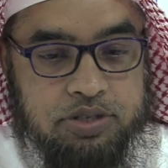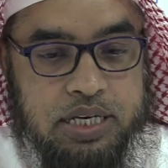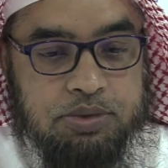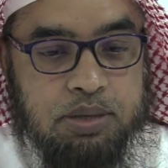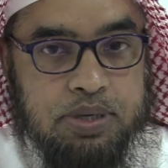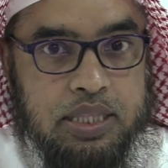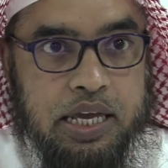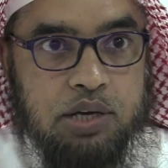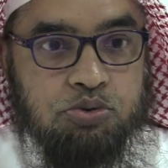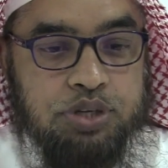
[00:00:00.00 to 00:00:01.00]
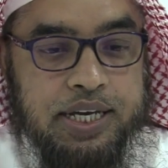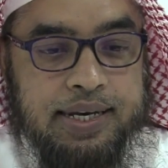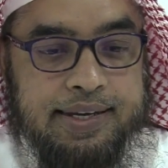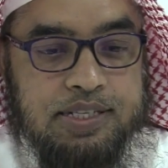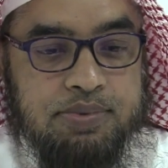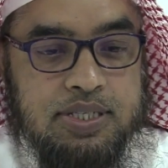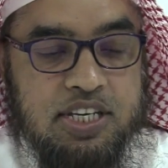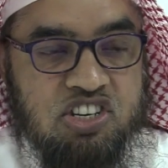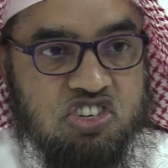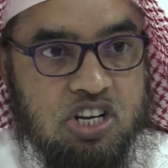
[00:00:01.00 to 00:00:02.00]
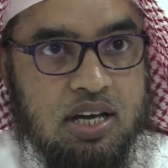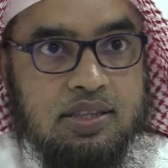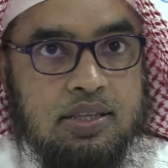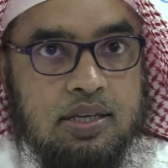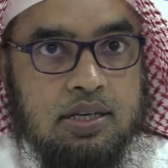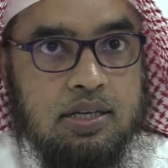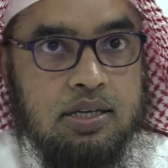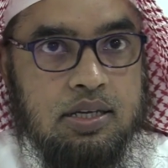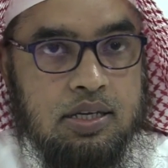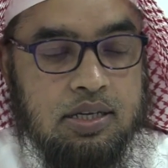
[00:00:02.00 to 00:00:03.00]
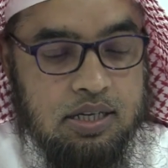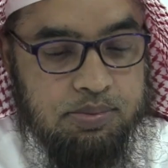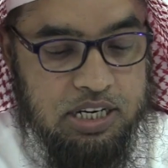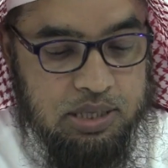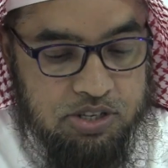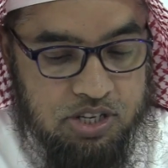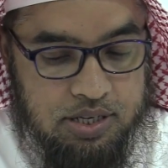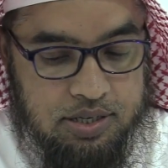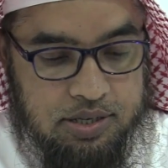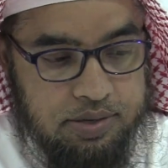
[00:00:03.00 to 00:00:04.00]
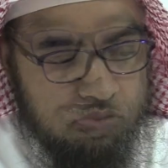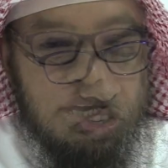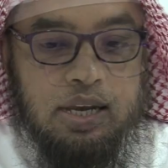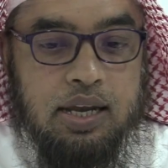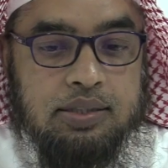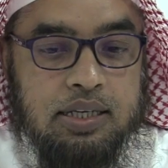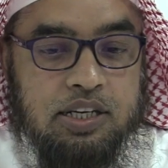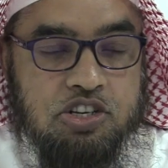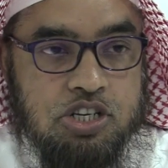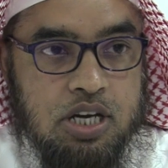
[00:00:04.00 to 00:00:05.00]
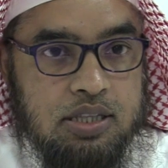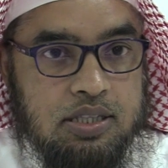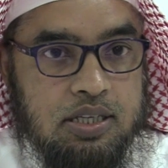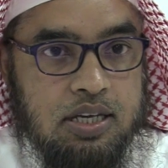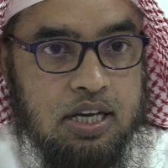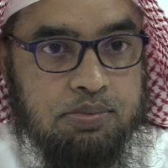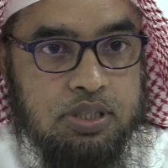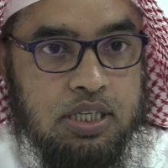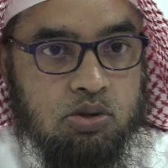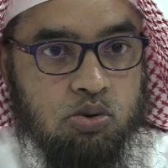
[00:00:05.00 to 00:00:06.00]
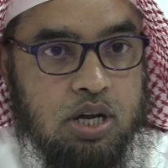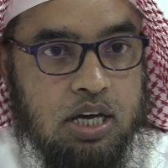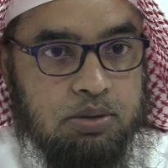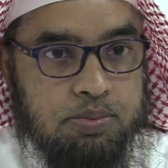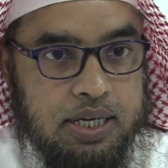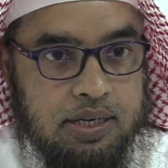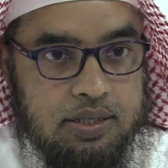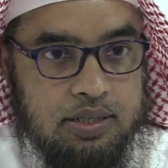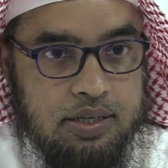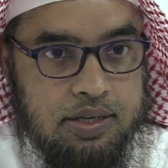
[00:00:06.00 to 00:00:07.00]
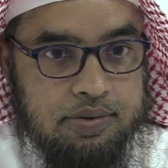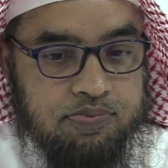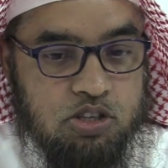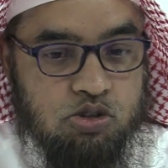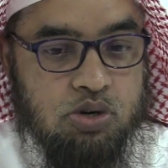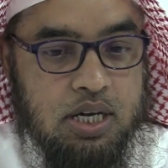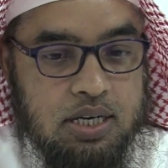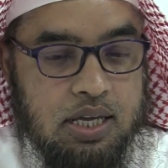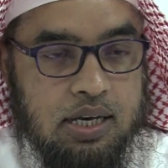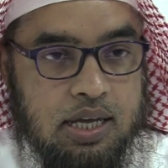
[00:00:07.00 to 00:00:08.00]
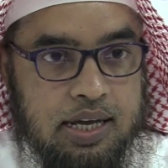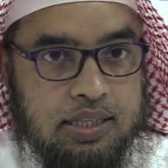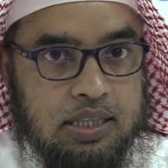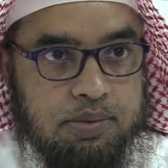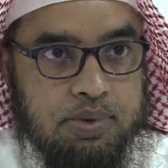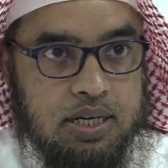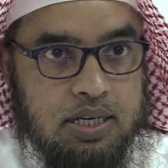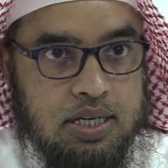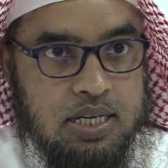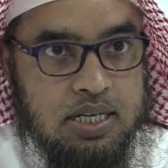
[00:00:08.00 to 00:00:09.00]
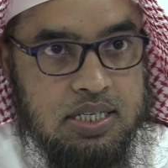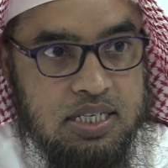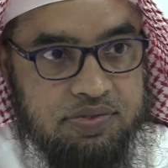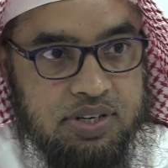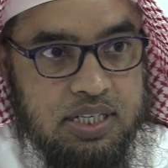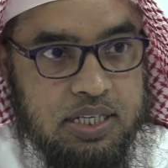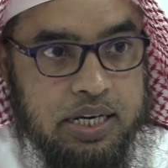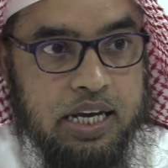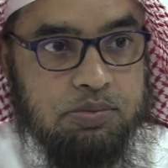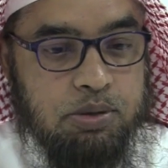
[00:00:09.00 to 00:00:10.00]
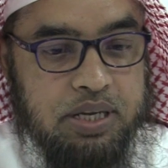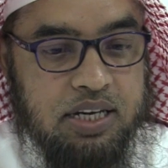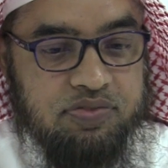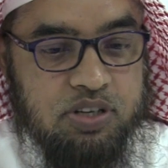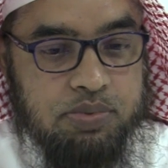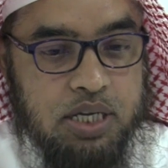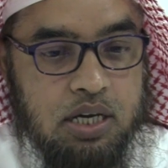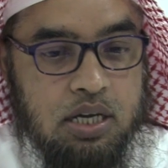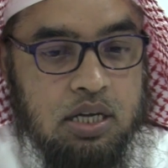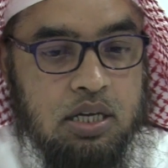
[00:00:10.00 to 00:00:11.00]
अलैहि वसल्लम के बताए हुए इलाज में से शहद के बारे में जानेंगे अल्लाह ताला ने शहद की अहमियत कुरान में बयान की है सुर आयत नंबर 79 में बयान फरमाया